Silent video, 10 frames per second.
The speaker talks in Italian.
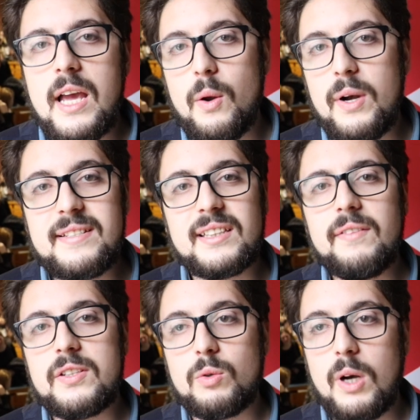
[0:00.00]
È
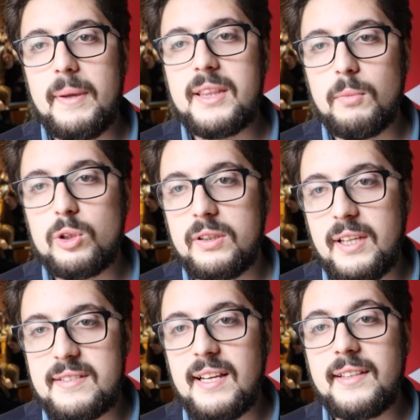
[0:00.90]
un'iniziativa sicuramente molto
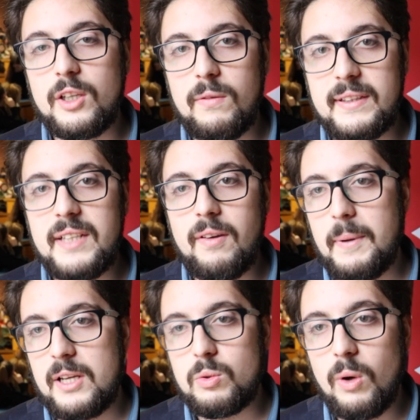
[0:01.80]
interessante e innovativa
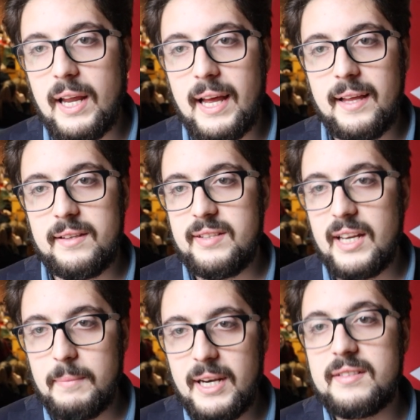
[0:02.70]
per la scuola
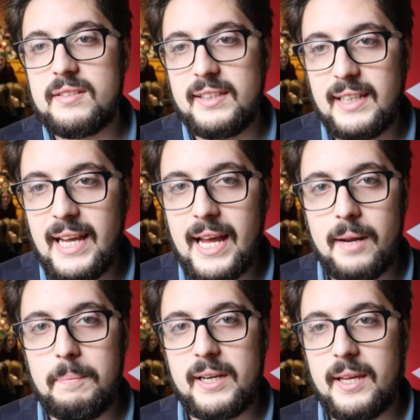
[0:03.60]
sia riminese sia
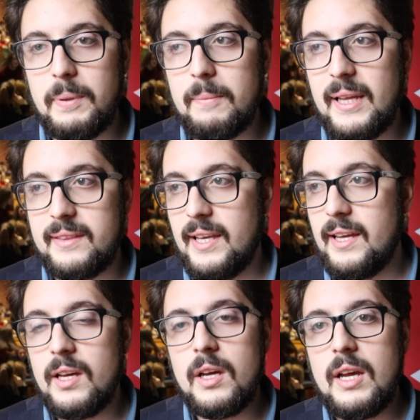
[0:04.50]
italiana perché
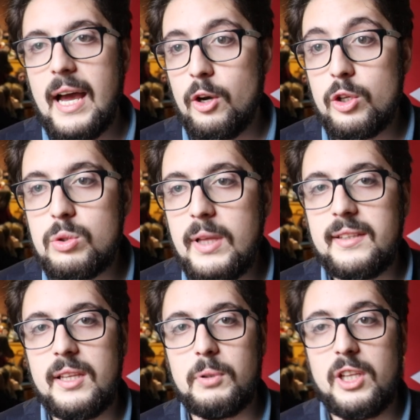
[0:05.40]
permette a noi
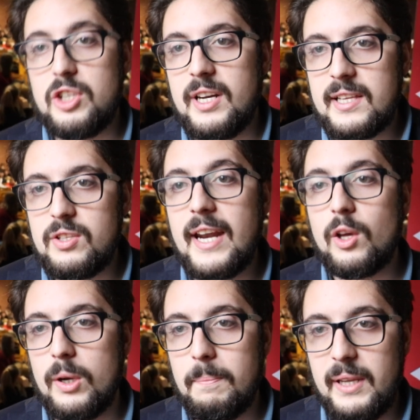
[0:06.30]
studenti di poterci
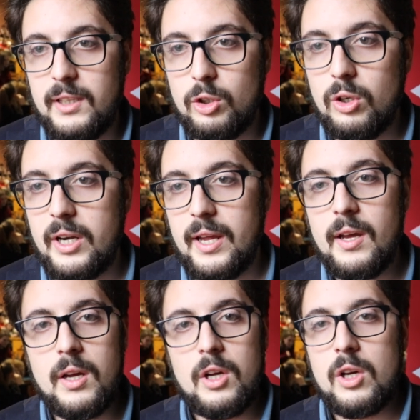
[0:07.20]
relazionare con imprenditori,
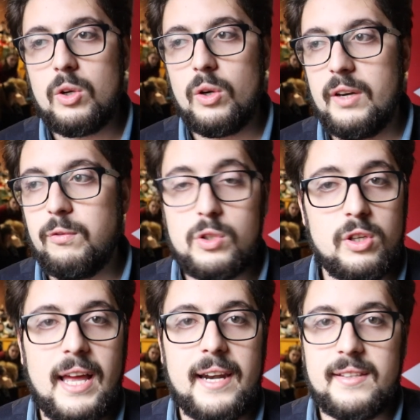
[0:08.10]
con
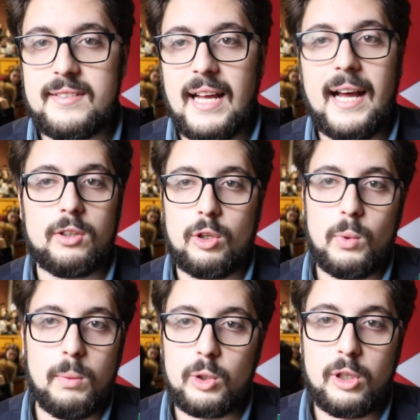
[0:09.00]
funzionari di Stato
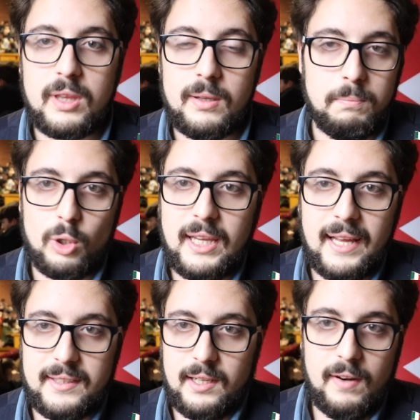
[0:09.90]
comunque molto
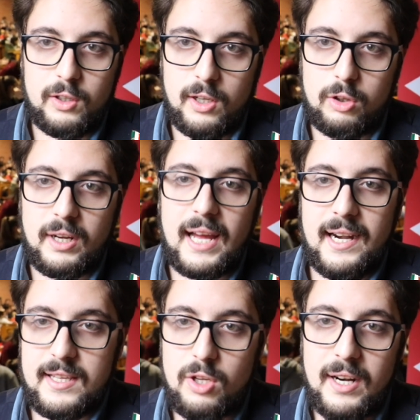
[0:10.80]
importanti a livello
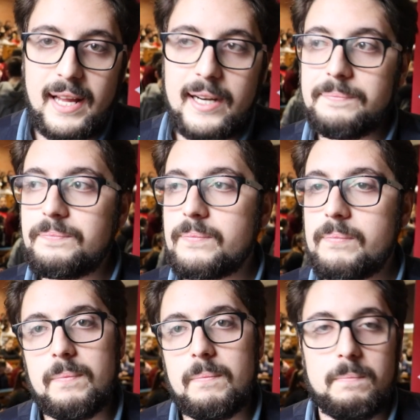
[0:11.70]
territoriale e nazionale,
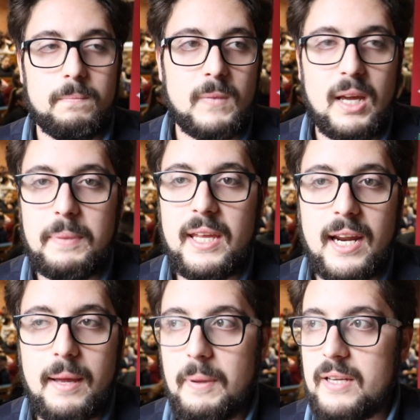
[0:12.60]
mm,
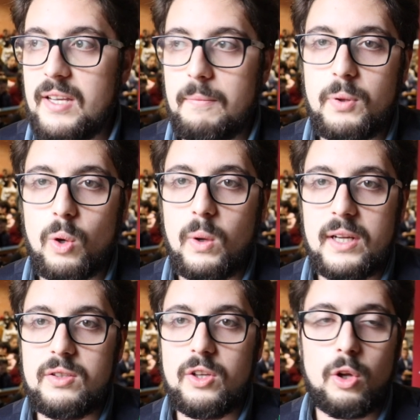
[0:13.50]
capire per esempio
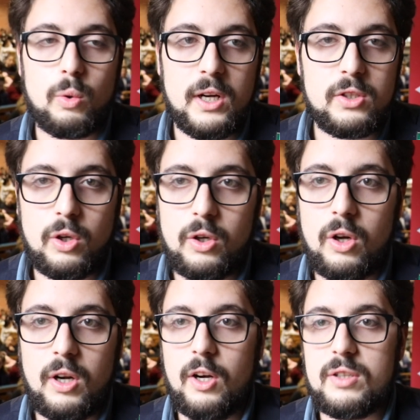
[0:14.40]
quali
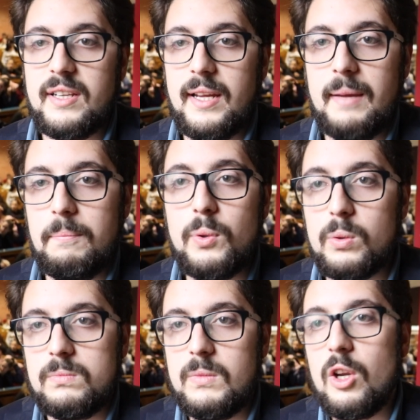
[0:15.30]
sono le nostre, più,
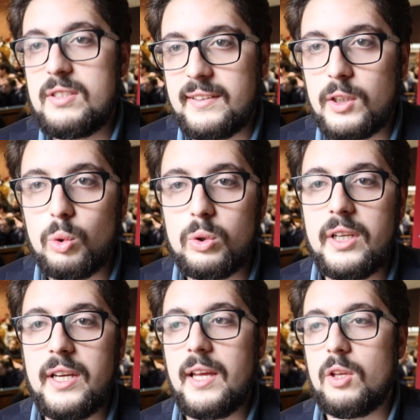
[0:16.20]
le nostre
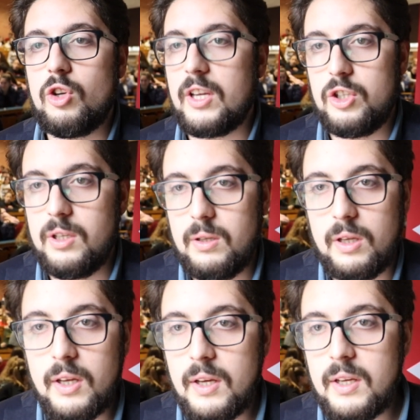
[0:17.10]
attitudini e ciò che ci